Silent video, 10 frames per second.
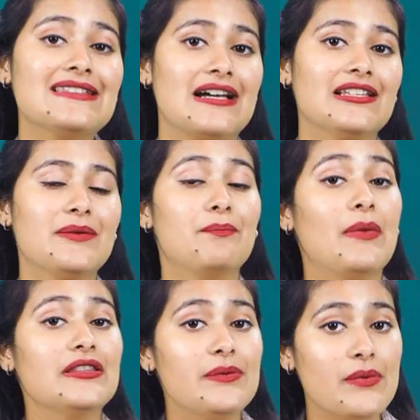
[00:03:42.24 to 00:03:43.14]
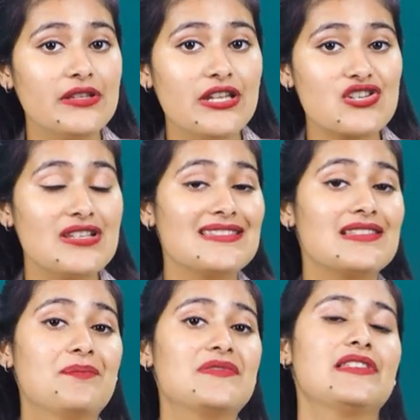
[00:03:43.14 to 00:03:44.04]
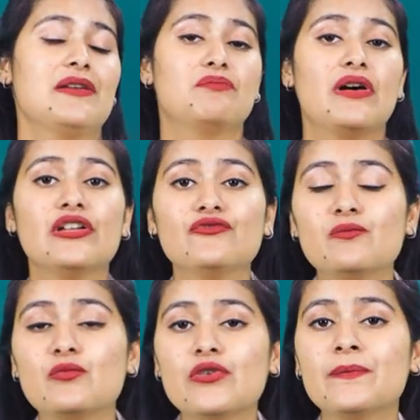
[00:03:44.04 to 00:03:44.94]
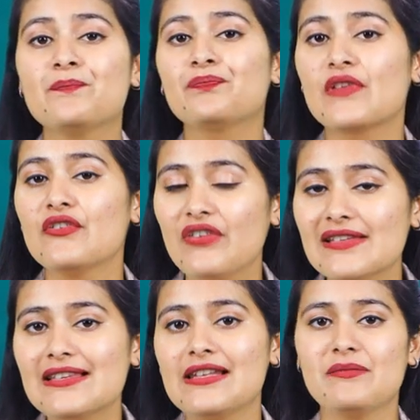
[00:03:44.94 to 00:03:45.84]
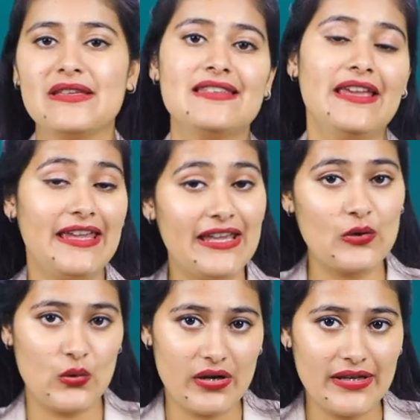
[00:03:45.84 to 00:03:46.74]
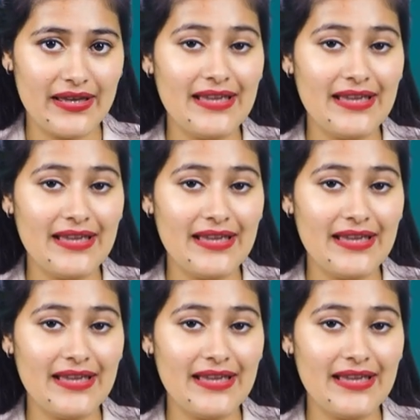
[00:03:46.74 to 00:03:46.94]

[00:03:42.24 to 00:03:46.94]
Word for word: के साथ मध्य प्रदेश की सबसे महत्वपूर्ण फसल में से एक हो गई